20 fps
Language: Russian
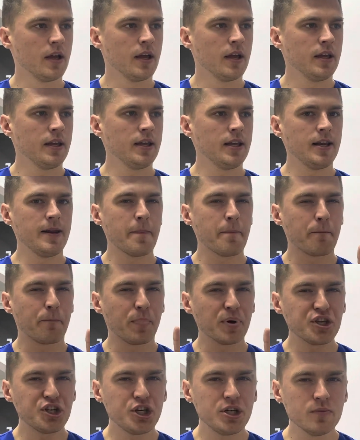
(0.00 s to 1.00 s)
Или
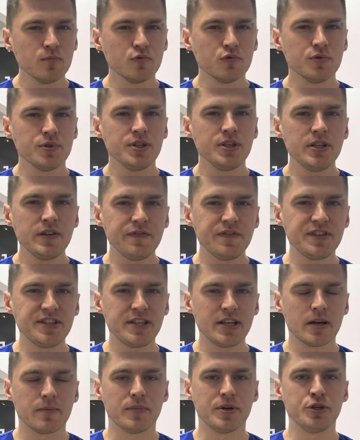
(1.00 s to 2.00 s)
почему не
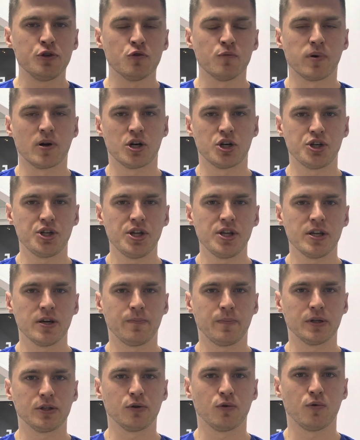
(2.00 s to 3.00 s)
всем эти упражнения
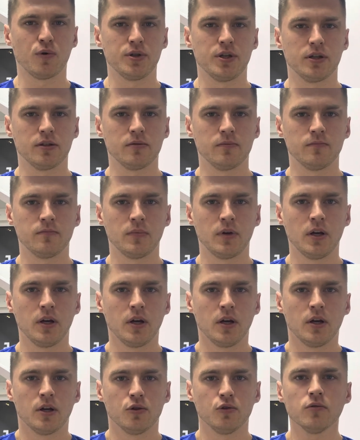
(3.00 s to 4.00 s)
подходят.
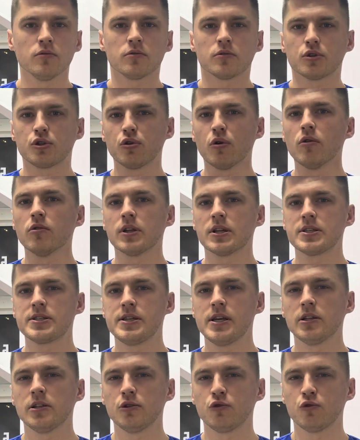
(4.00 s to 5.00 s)
Ну, кто у нас
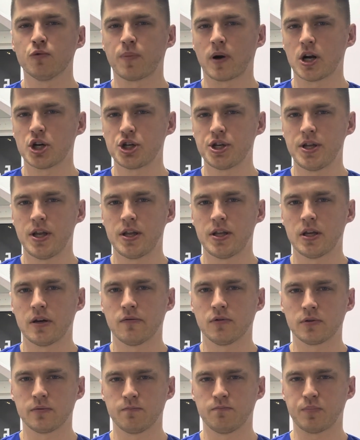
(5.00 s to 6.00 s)
делает упражнения?
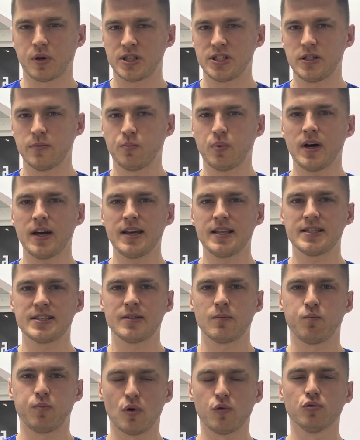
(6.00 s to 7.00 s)
Вот просыпается
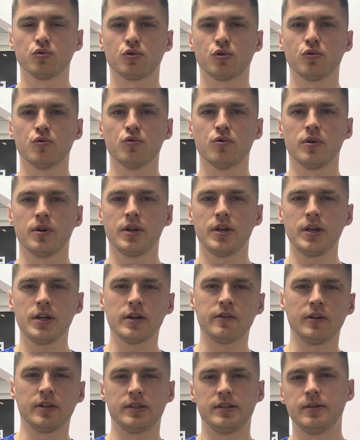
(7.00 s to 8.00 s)
по утру и
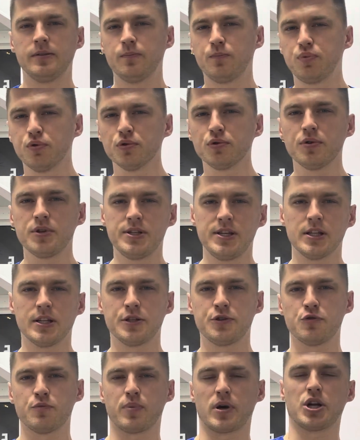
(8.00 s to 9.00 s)
говорит, буду делать
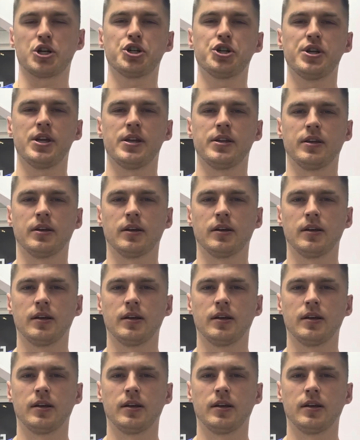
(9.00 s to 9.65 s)
упражнения.